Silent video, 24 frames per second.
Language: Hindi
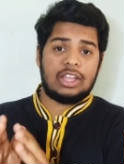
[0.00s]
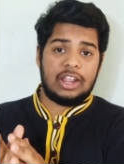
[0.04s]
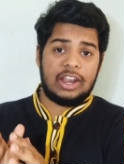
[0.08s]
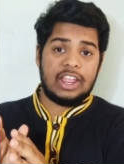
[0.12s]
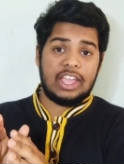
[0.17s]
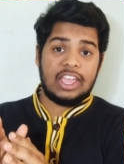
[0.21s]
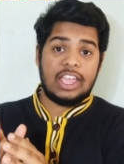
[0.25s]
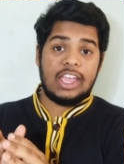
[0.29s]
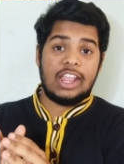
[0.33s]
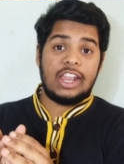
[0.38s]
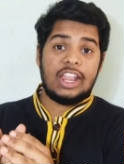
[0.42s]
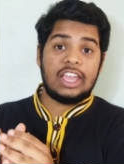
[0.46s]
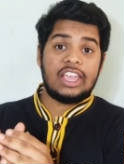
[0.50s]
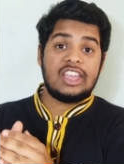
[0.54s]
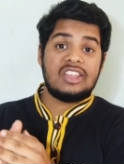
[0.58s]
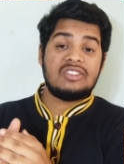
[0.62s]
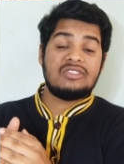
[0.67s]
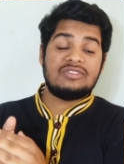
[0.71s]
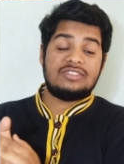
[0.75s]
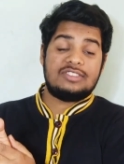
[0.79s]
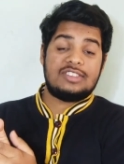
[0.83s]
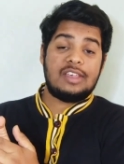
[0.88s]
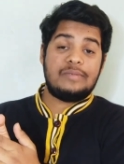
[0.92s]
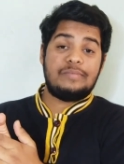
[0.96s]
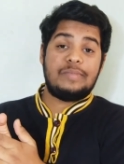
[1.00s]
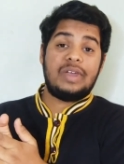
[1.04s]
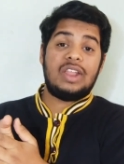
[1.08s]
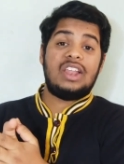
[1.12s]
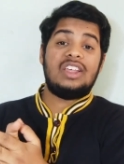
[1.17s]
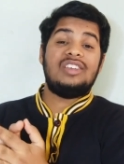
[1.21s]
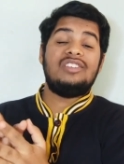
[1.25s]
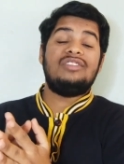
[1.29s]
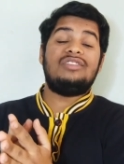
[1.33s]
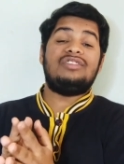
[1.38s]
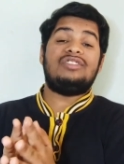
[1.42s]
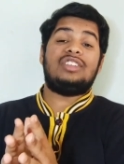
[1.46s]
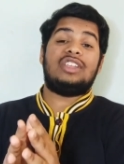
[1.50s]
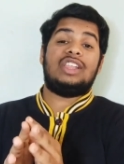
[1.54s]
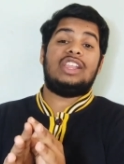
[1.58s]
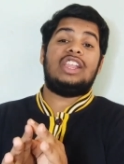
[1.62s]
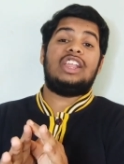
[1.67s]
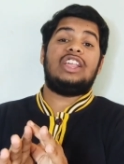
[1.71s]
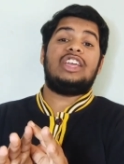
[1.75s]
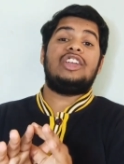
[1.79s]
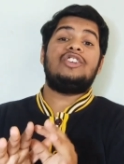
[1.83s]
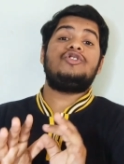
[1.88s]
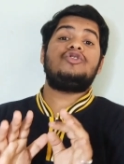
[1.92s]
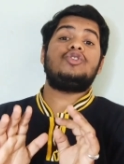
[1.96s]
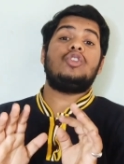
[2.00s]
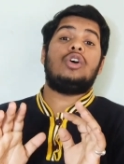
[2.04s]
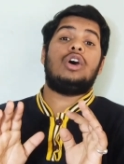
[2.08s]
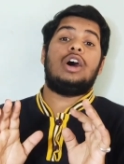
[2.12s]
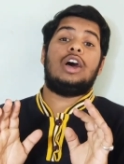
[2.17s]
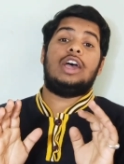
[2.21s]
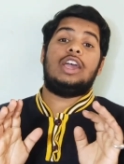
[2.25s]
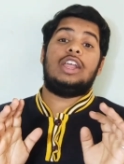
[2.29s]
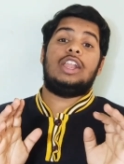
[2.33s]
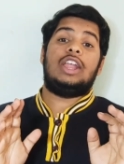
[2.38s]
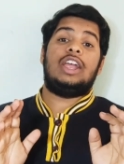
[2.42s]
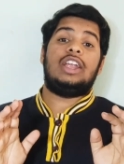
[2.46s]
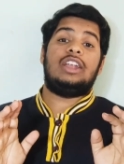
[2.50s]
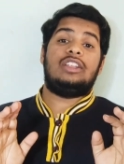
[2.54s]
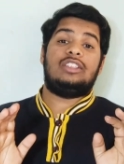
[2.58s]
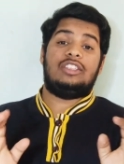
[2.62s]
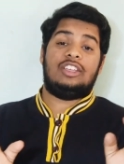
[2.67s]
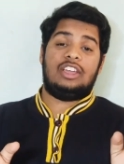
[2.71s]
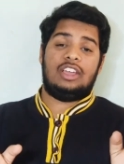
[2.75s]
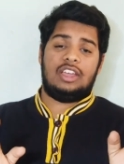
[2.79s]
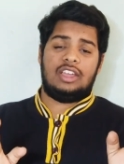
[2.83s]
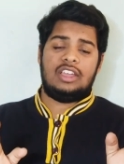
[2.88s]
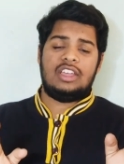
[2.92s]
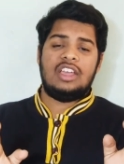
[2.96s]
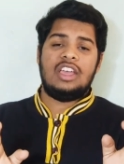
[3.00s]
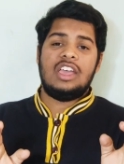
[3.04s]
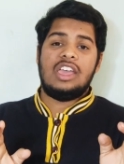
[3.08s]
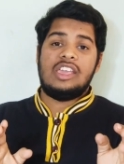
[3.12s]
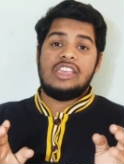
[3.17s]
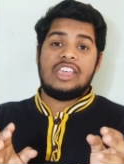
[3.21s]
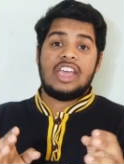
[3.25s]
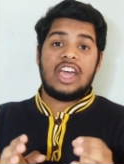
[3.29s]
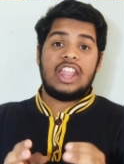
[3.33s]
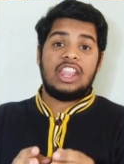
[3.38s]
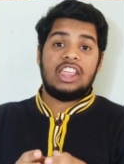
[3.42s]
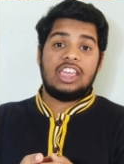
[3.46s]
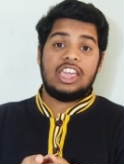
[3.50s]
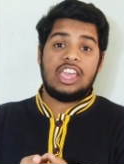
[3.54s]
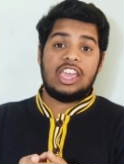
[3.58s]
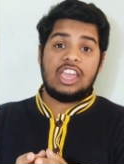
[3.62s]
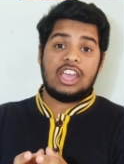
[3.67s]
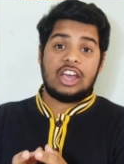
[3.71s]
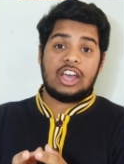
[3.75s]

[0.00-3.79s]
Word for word: करेंगे लेकिन उससे पहले इस ट्रेलर की जो हाईलाइट थे यानी कि